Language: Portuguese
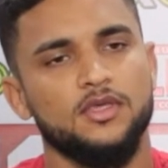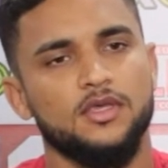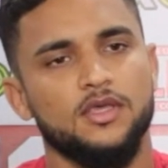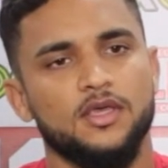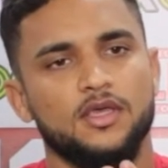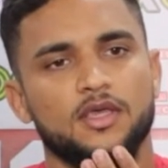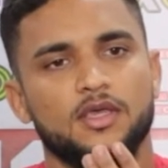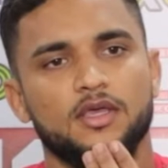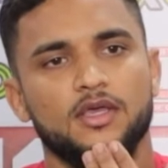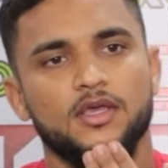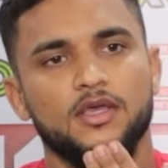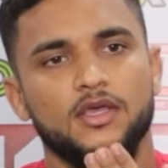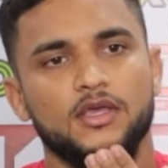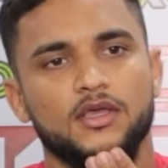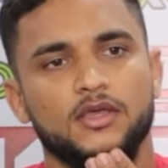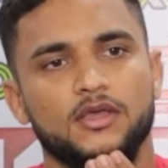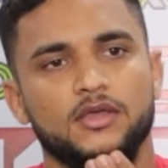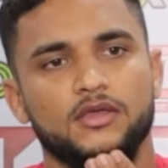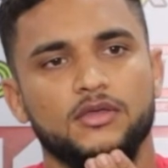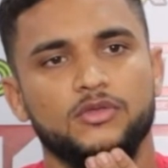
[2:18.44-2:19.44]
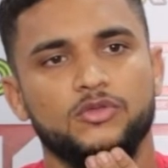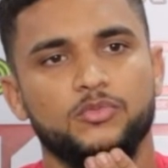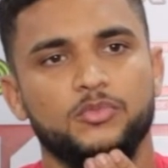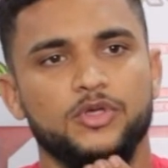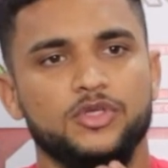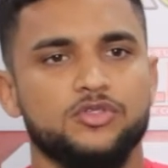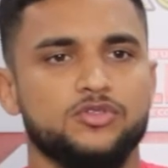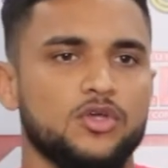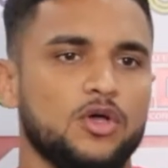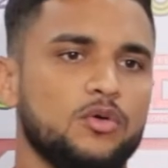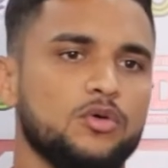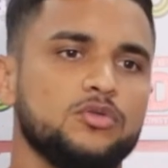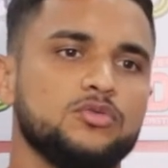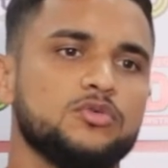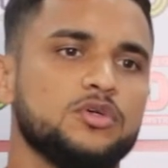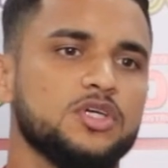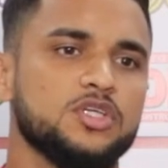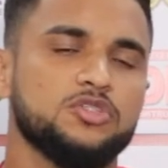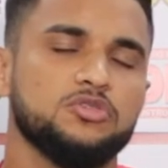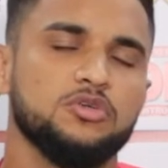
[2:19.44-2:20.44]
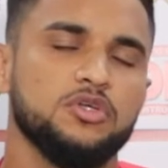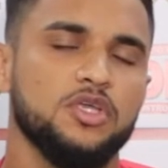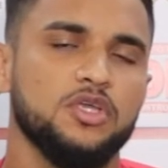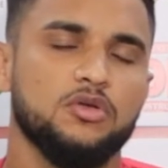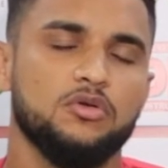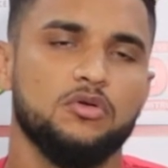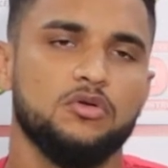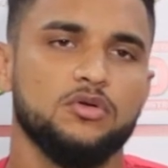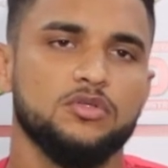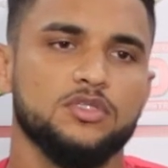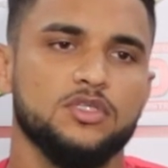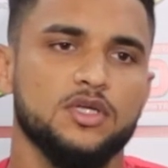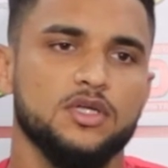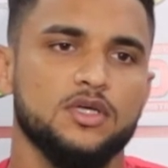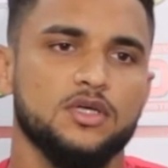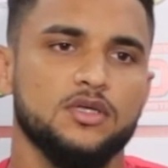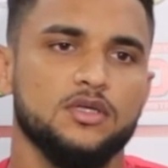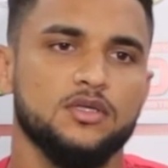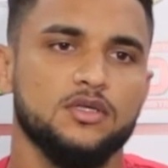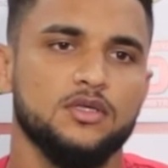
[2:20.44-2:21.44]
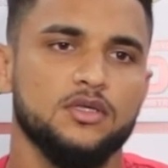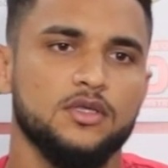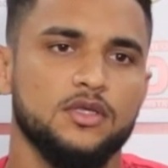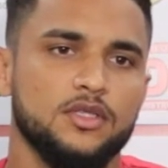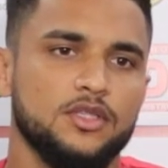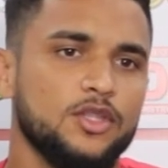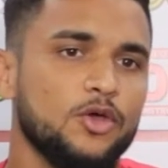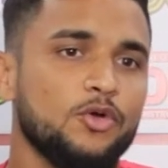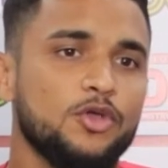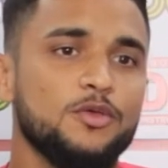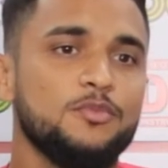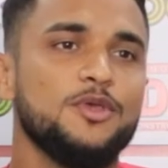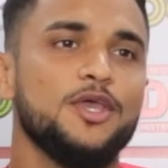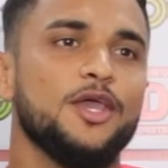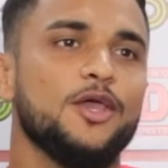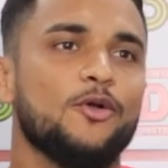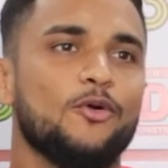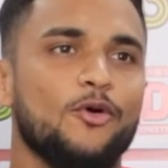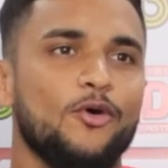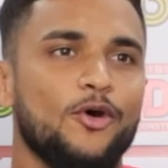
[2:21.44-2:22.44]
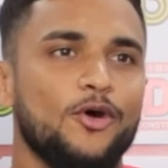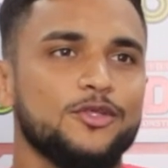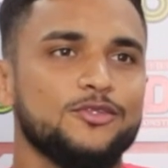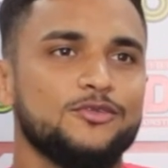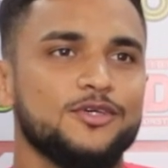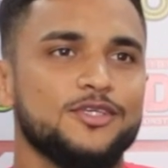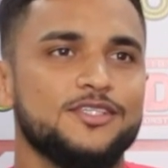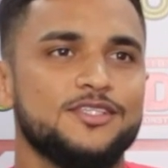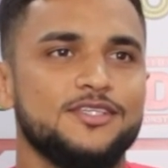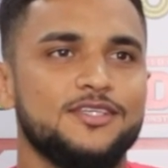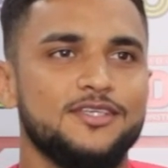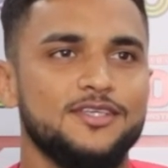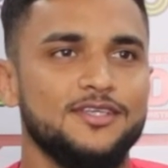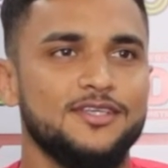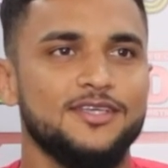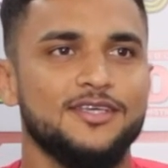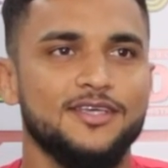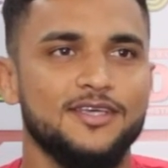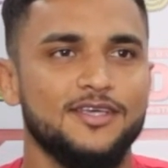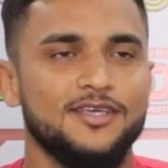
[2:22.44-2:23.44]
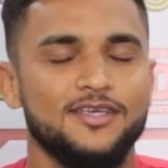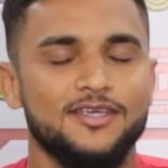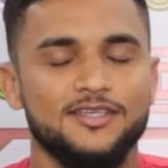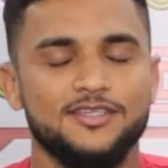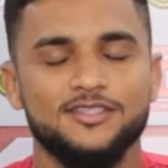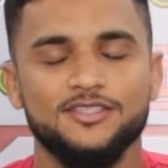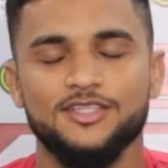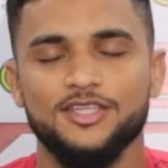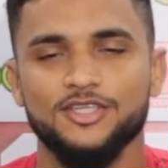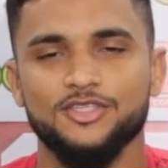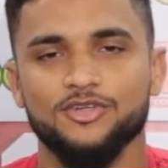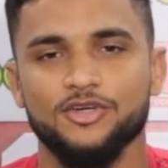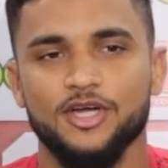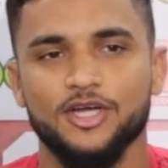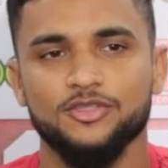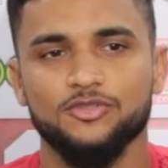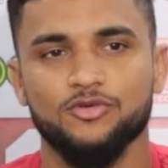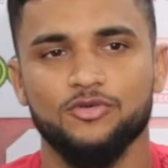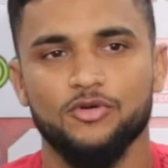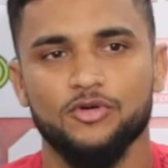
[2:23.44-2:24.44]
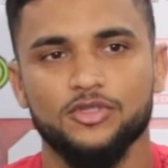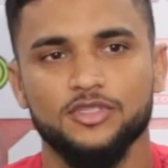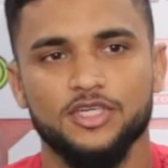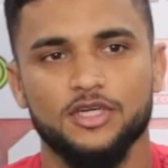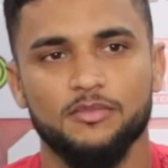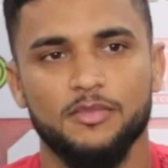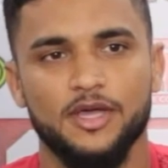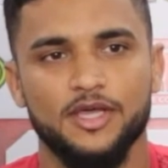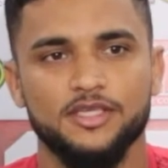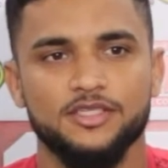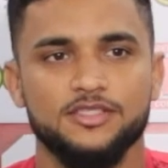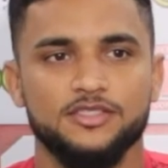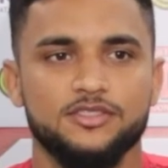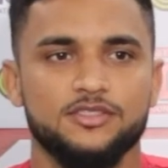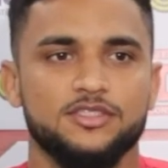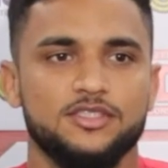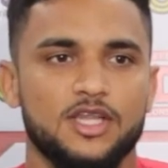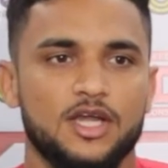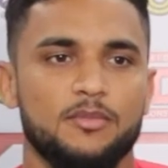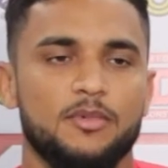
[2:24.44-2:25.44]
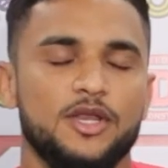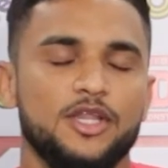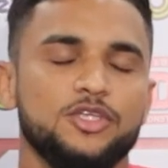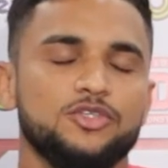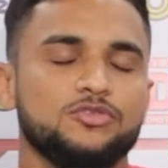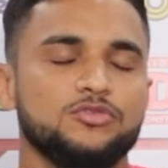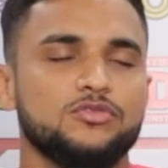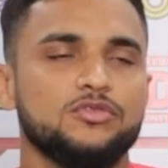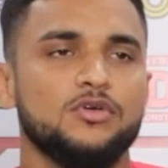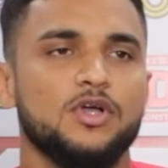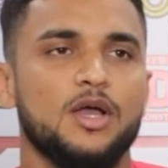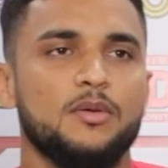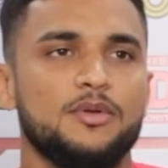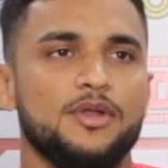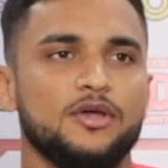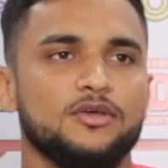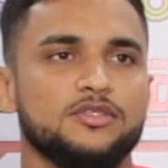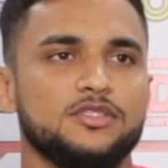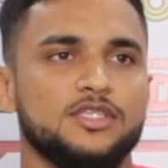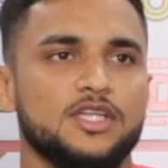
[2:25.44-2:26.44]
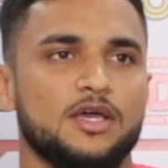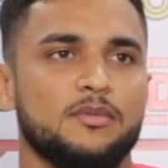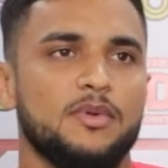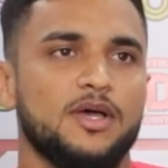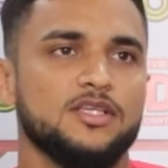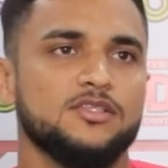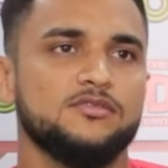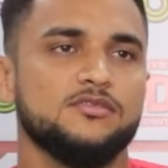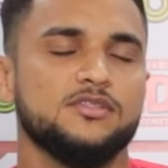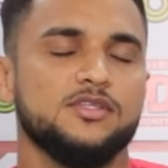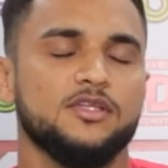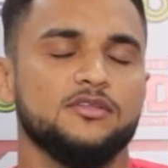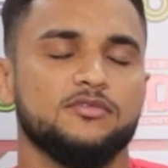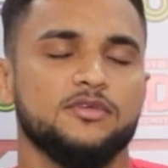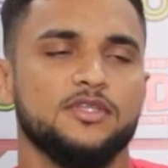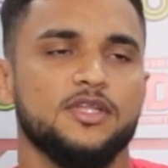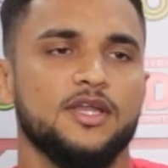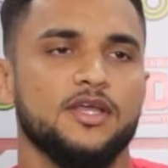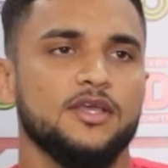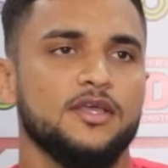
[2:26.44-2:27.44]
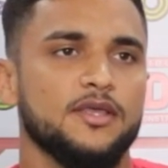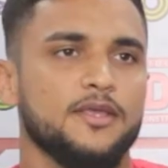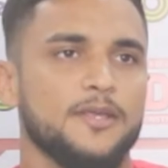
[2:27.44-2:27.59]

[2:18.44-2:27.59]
é, do pessoal eu nunca joguei contra, não que me recordo assim, de ter jogado contra, mas trabalhei junto com o Gabriel sim na base do Santo André.